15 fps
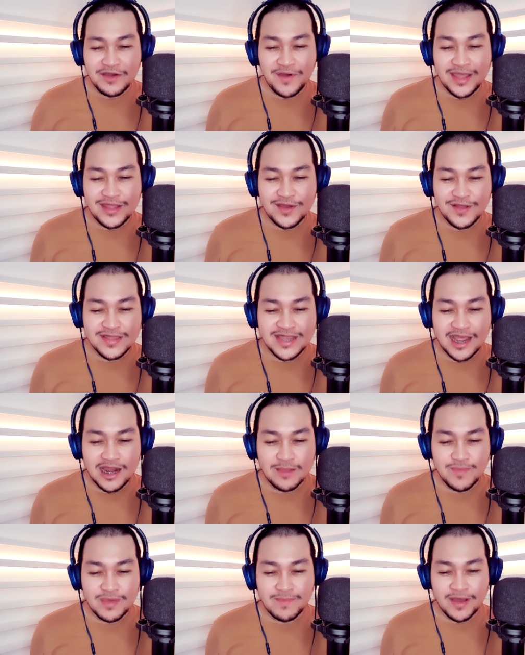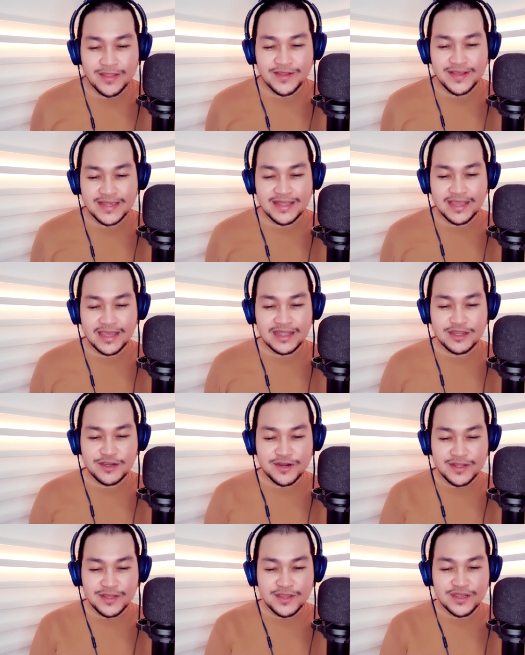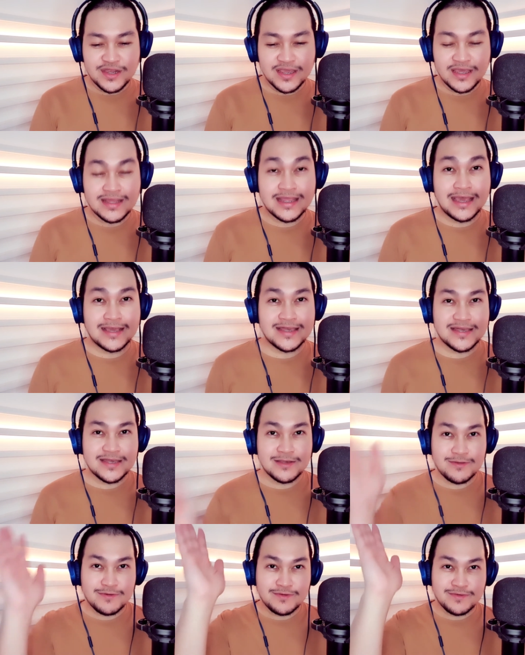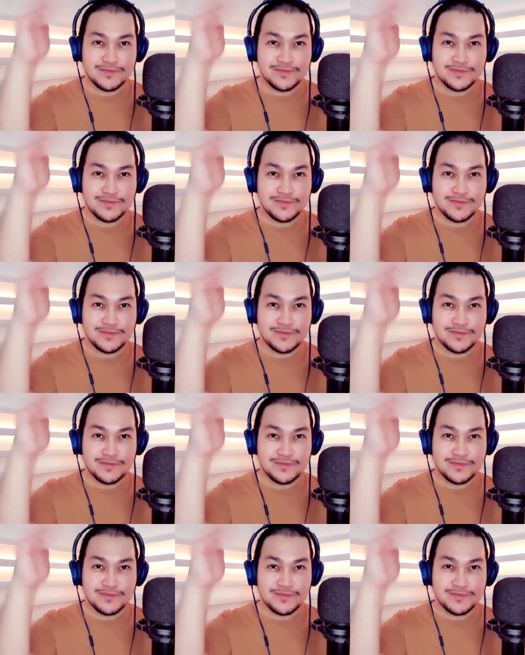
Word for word: Kwentong Jollibee Mother's Day Trilogy Test.